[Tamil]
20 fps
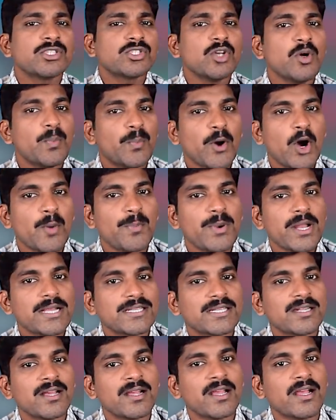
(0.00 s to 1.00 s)
ஸோ
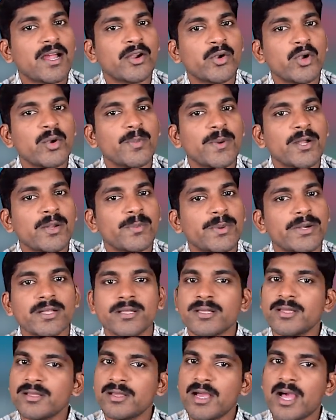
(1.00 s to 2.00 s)
பாப்புலேஷன் அங்கே கண்ட்ரோல்
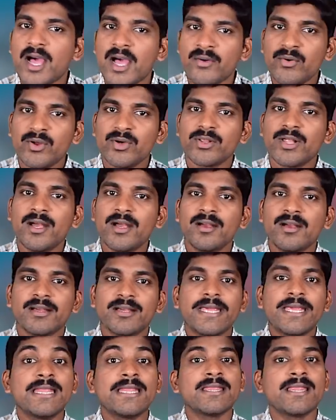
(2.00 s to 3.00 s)
பண்ணப்படுது அவ்வளோதான்
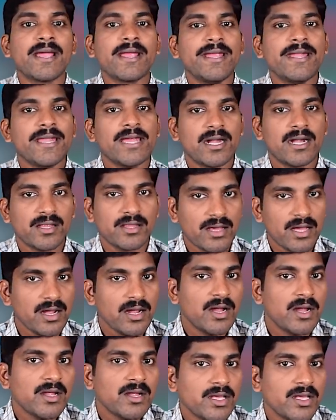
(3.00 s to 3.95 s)
இந்த ஐடியாவில் தான்